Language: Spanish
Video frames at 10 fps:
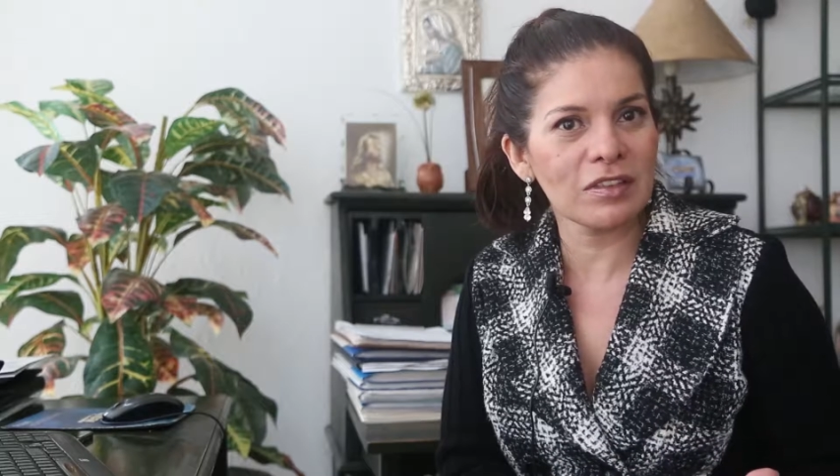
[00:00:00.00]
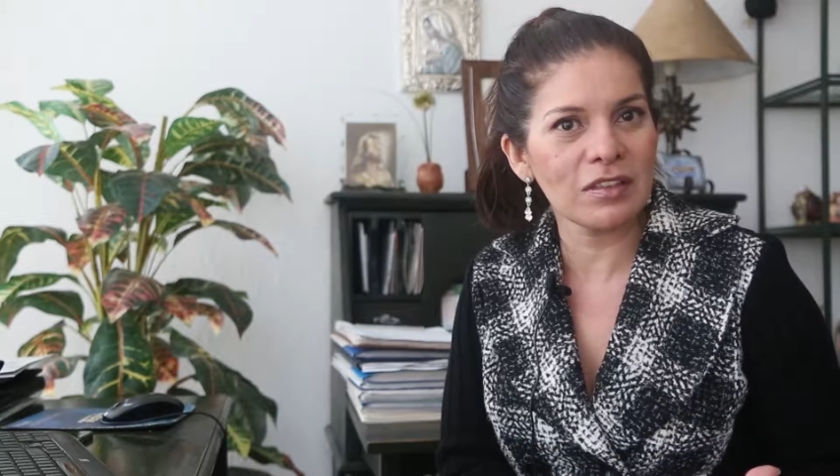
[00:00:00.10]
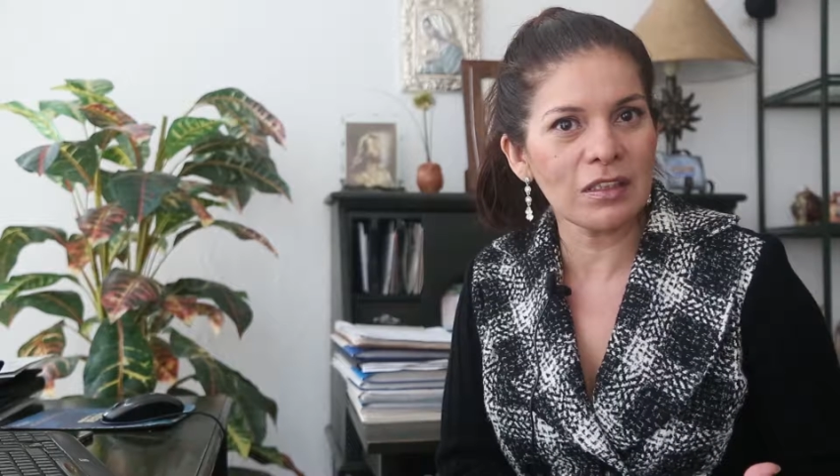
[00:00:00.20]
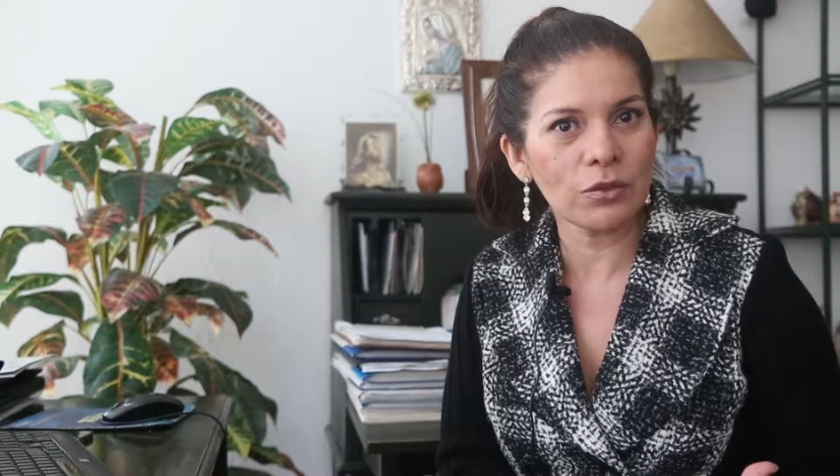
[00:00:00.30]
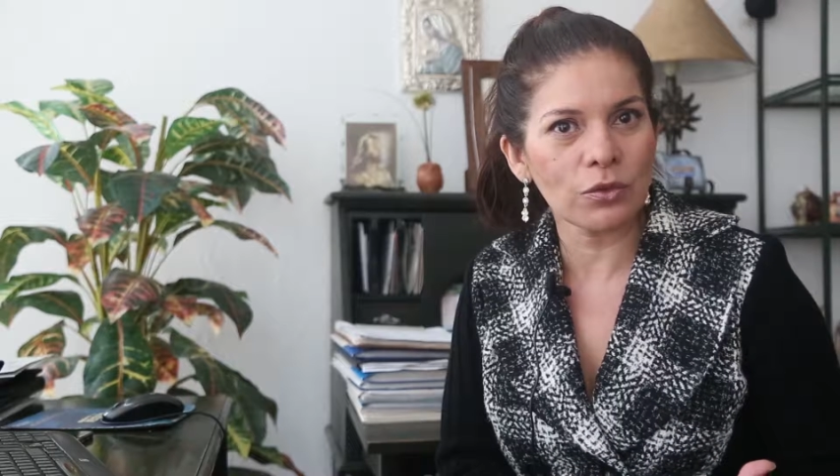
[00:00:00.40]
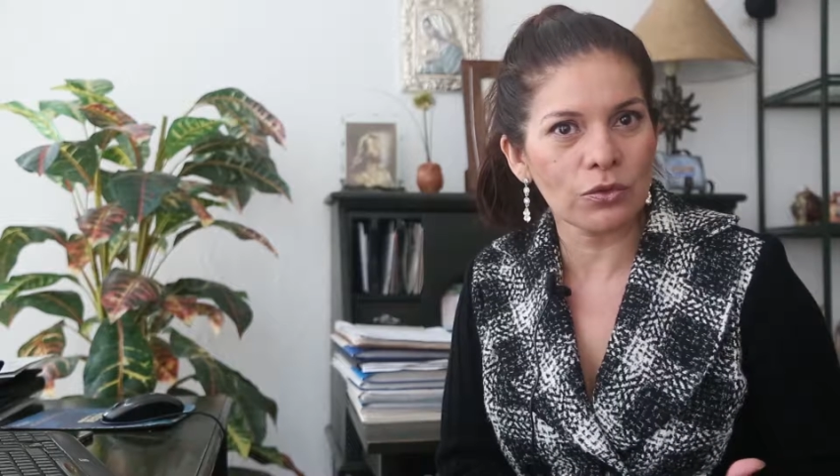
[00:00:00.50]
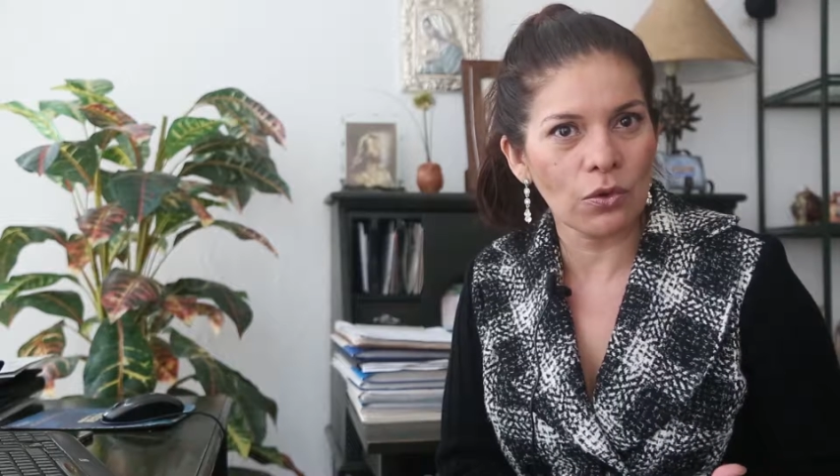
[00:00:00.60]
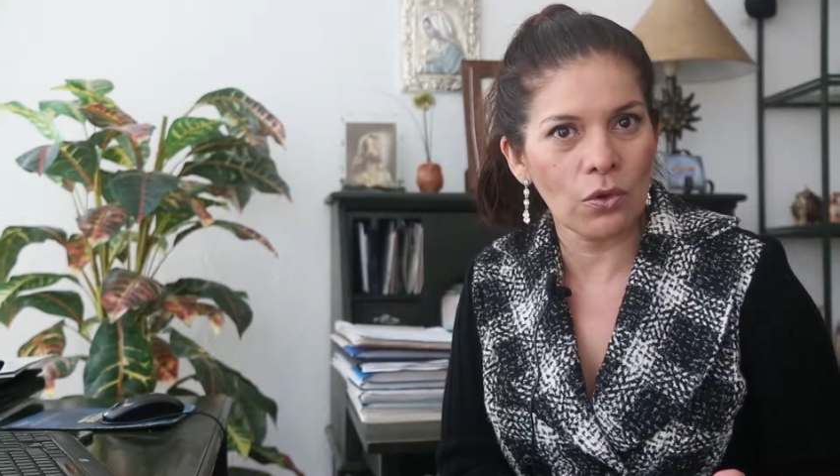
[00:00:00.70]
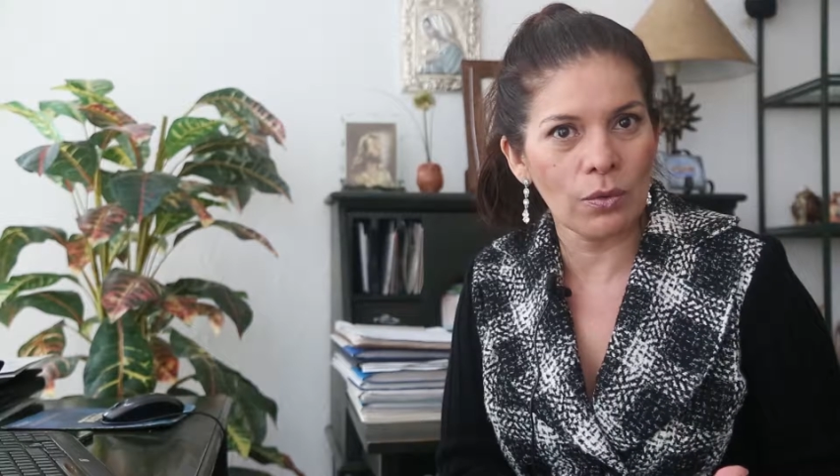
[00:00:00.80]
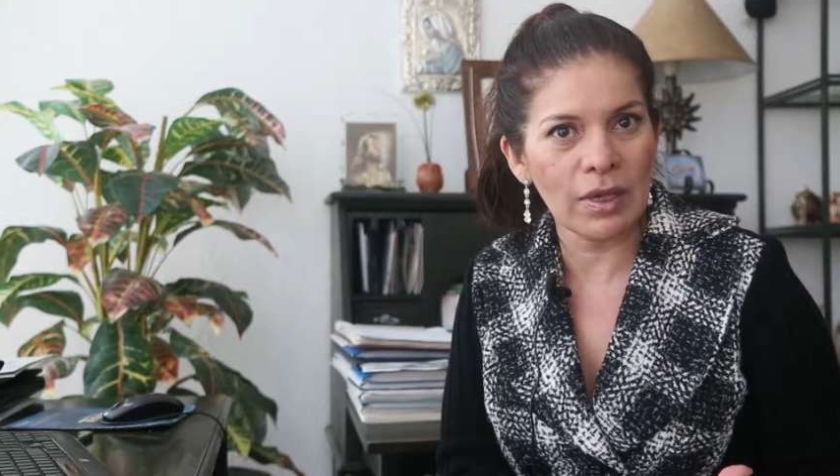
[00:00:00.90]

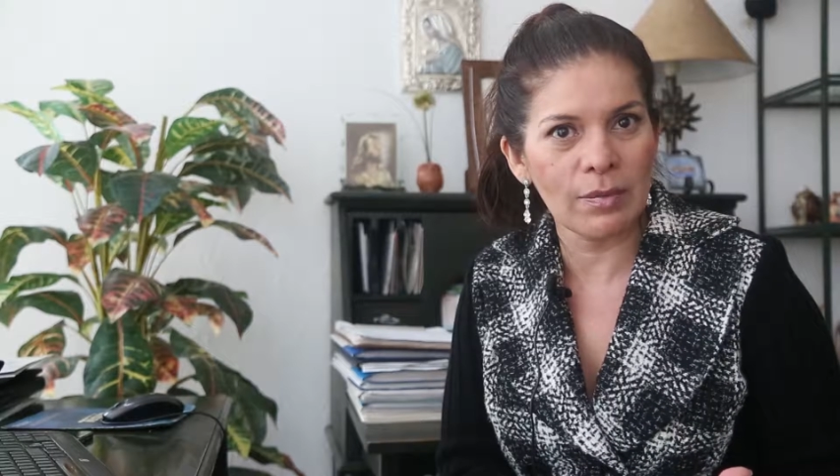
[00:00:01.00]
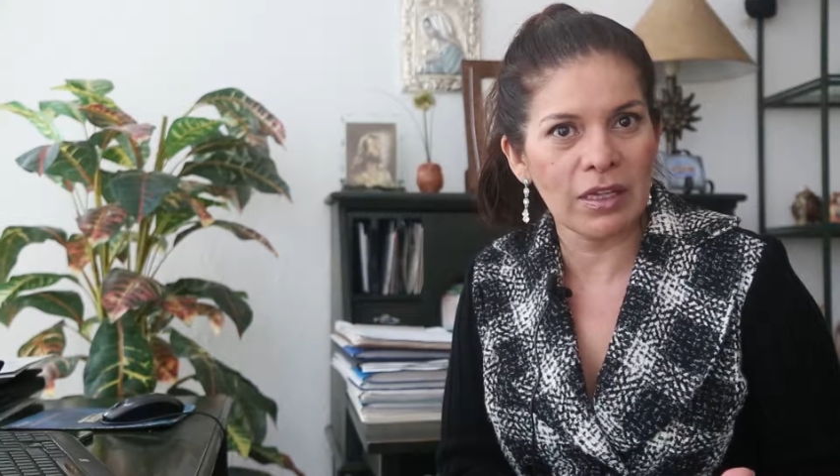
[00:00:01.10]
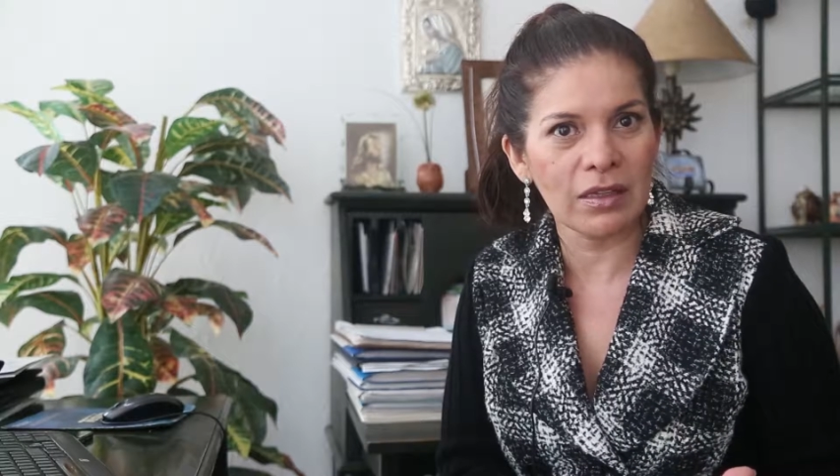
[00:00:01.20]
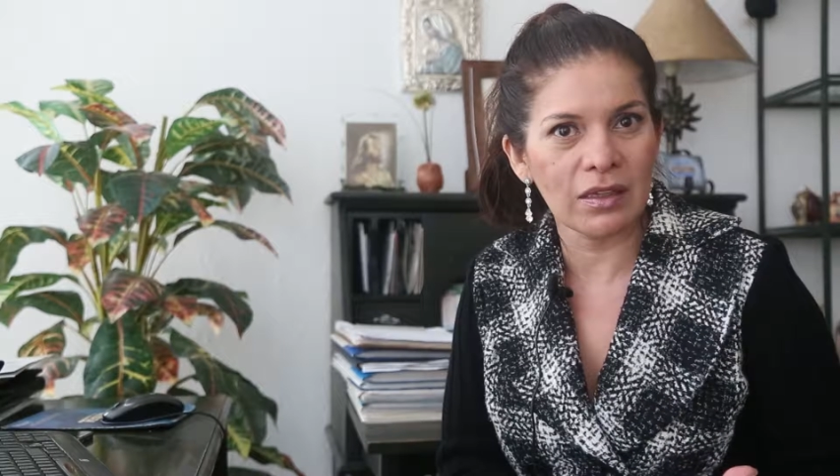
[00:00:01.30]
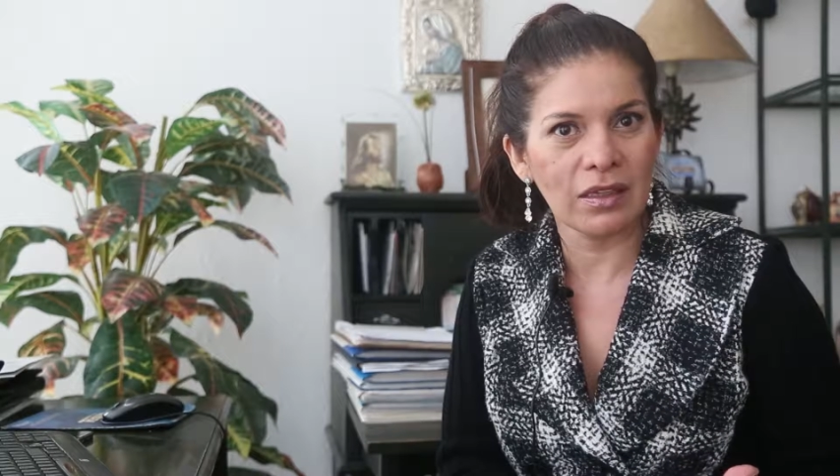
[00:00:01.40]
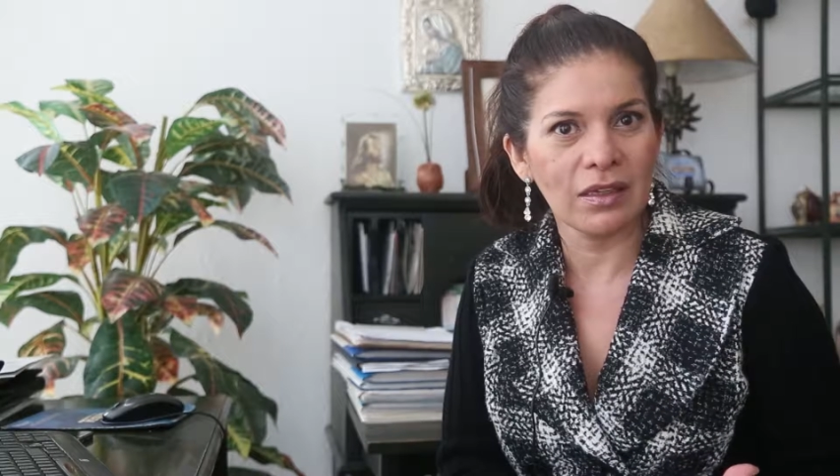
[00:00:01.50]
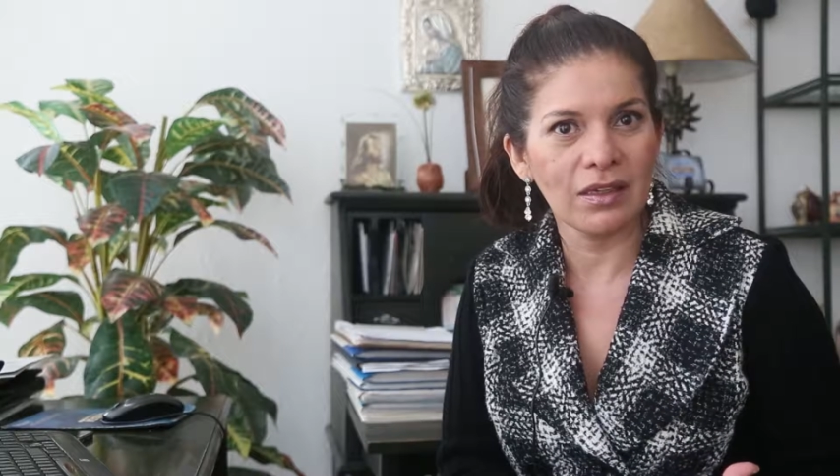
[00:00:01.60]
distintos, obviamente.